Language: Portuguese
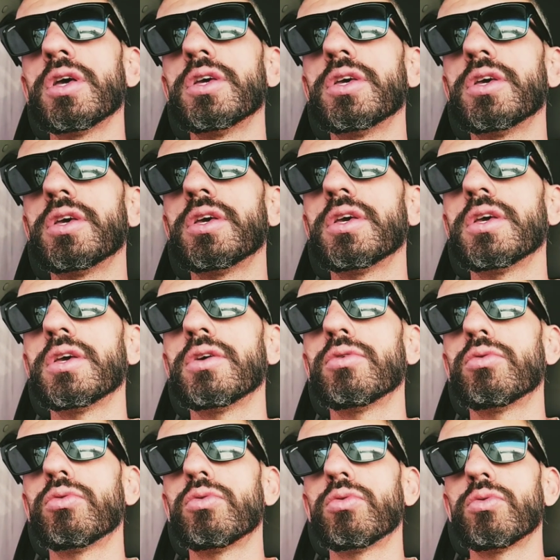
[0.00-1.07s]
e
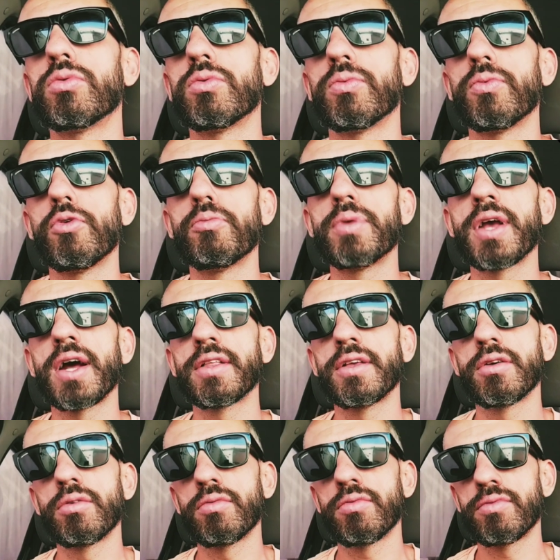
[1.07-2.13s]
o, o
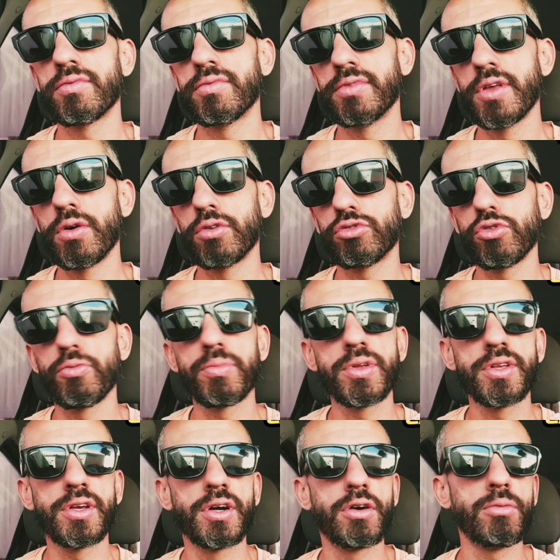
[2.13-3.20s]
Brigadeiro deu a sua
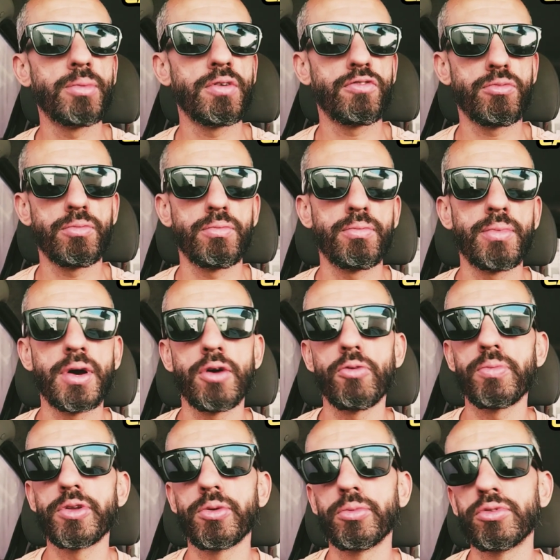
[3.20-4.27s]
opinião, mas uma
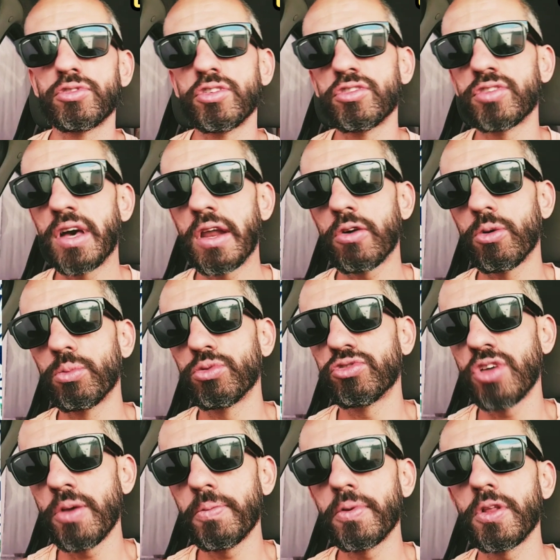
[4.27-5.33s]
opinião muito sincera, como
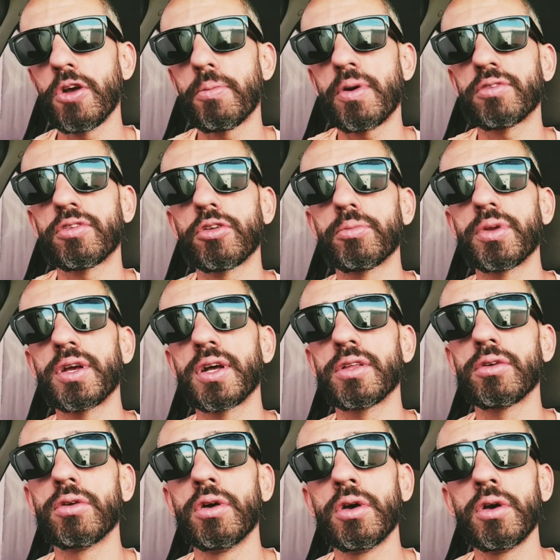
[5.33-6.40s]
sempre, né, o Marcelo
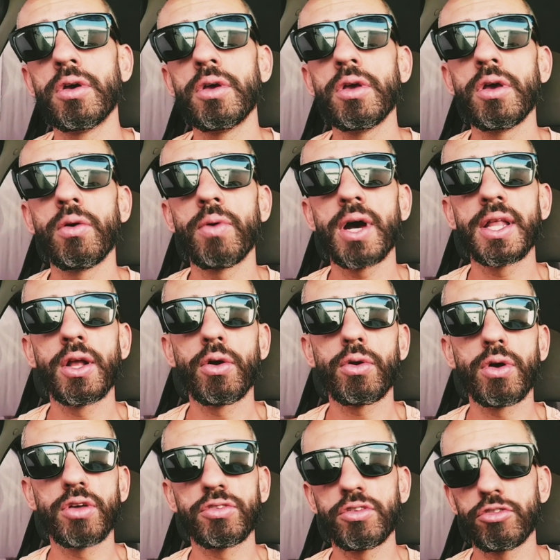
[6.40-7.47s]
Brigadeiro é um canal
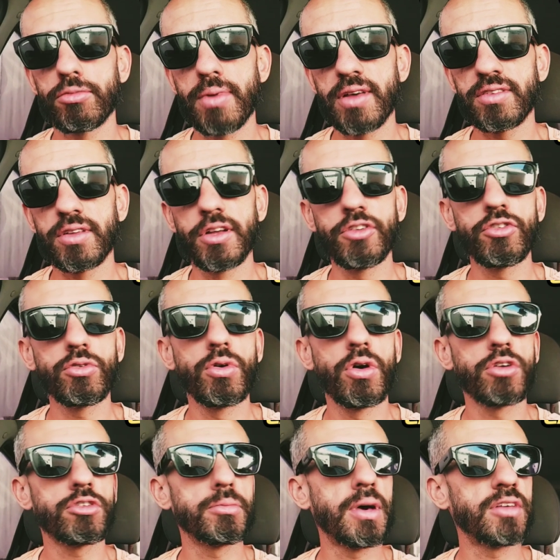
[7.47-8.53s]
que eu assisto bastante,
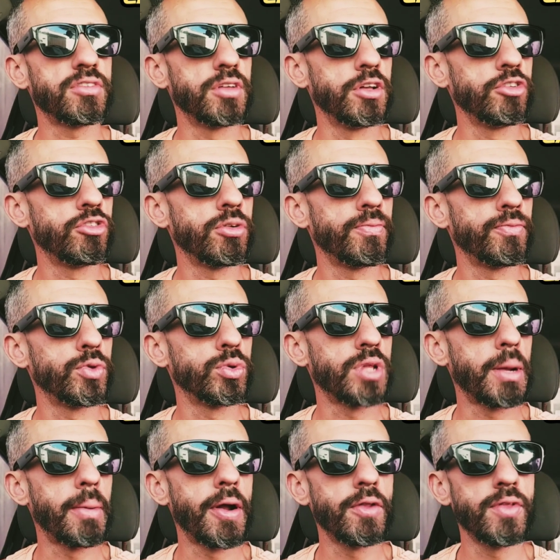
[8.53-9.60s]
gosto bastante do
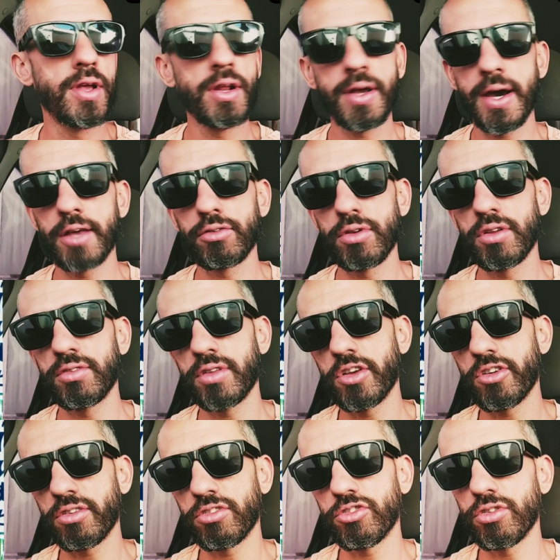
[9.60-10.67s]
trabalho dele. Caso ele
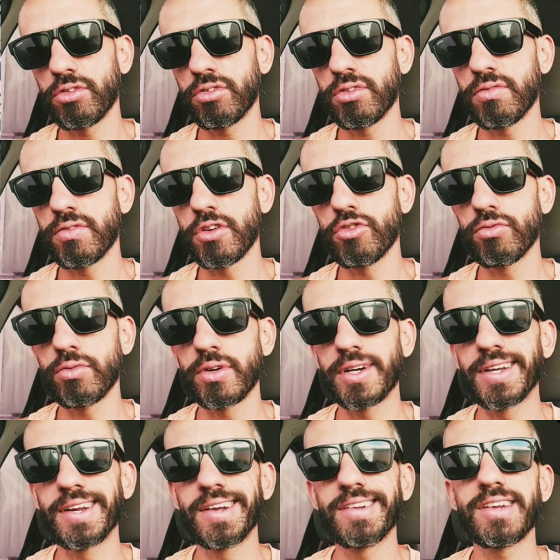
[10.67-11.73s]
esteja assistindo esse vídeo, um
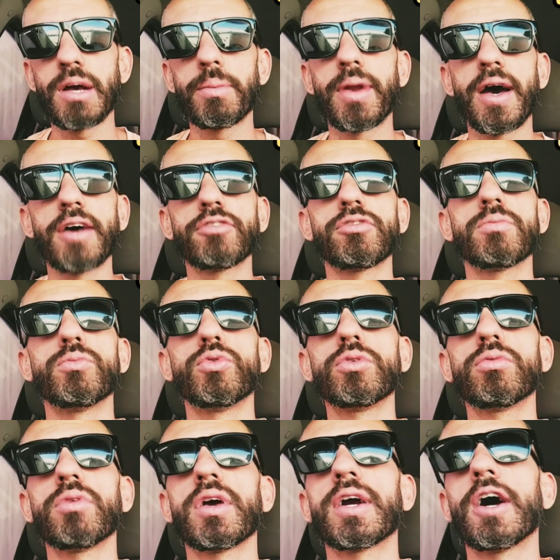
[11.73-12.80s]
grande abraço e
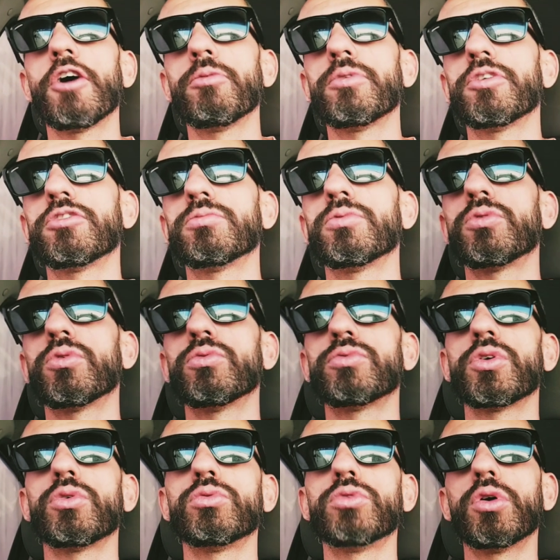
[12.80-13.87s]
muito legal mesmo. O
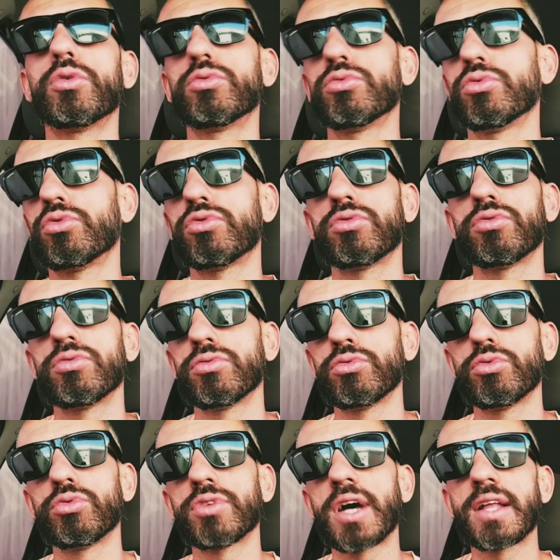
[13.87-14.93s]
conteúdo é um dos,
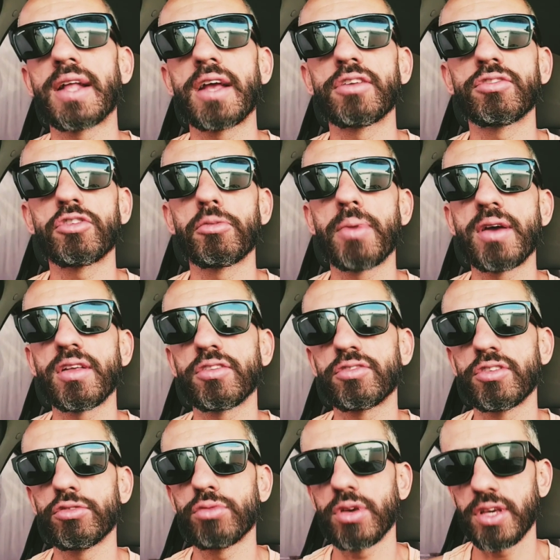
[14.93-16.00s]
dos canais que eu mais
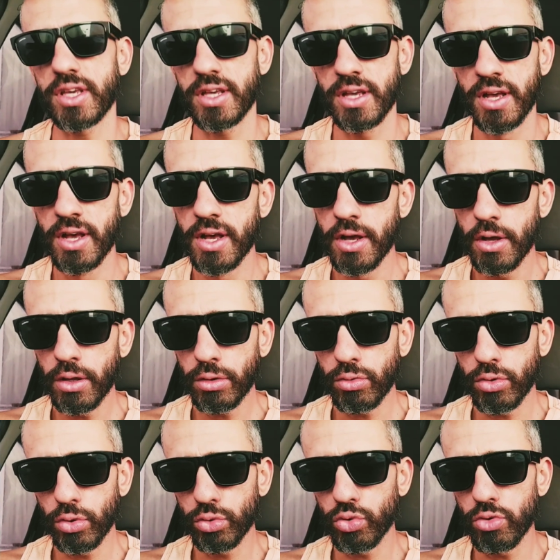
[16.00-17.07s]
assisto aqui
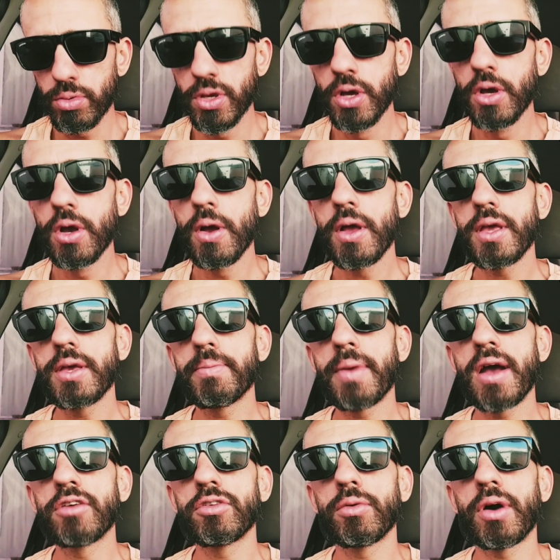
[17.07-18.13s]
no YouTube. E
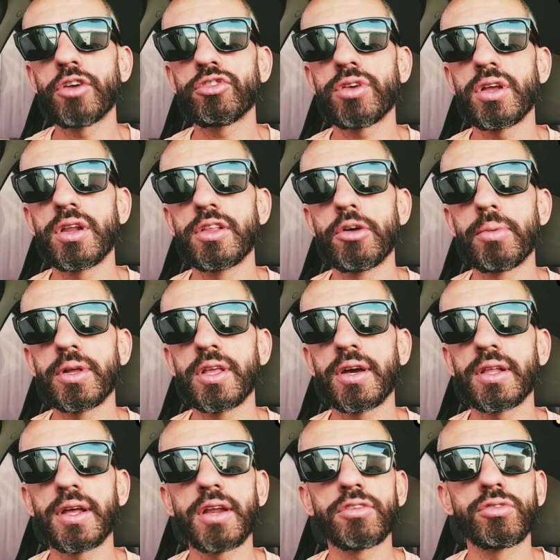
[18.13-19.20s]
Mas eu acho que ele deu uma
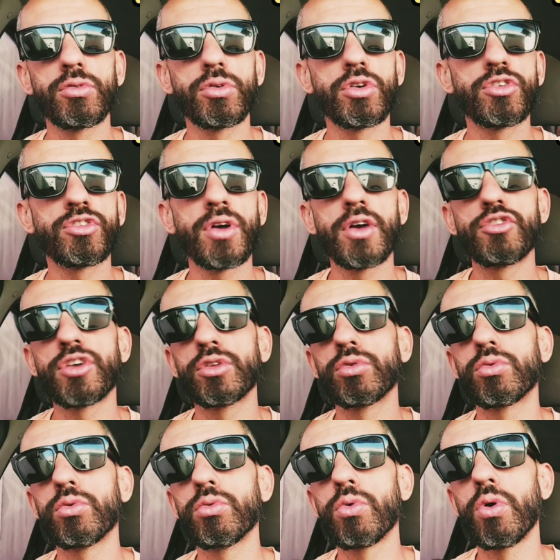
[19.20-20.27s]
declaração que eu já, eu já
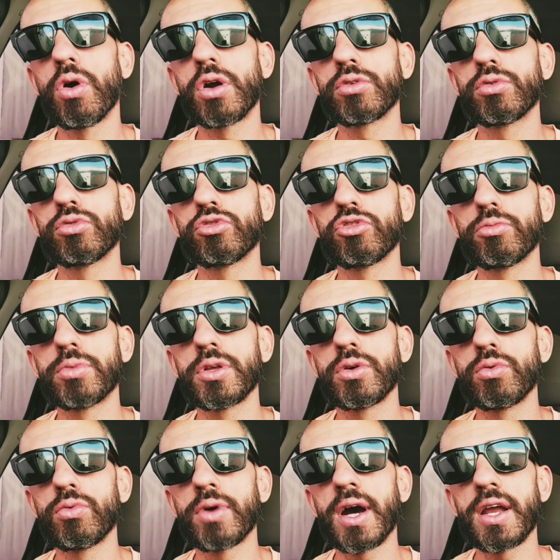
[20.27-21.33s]
não concordo sobre
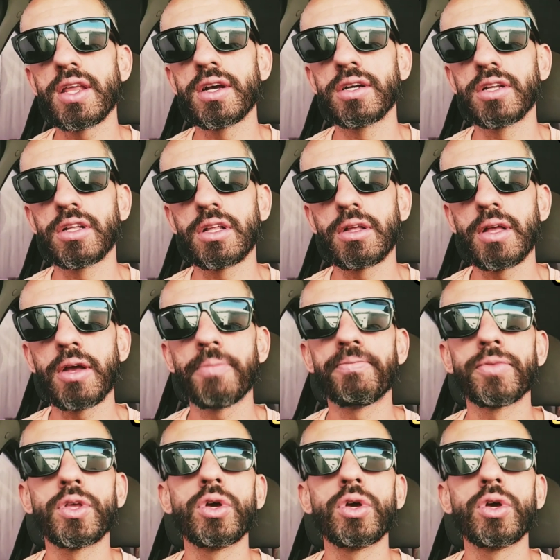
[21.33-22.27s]
o Cariani, né?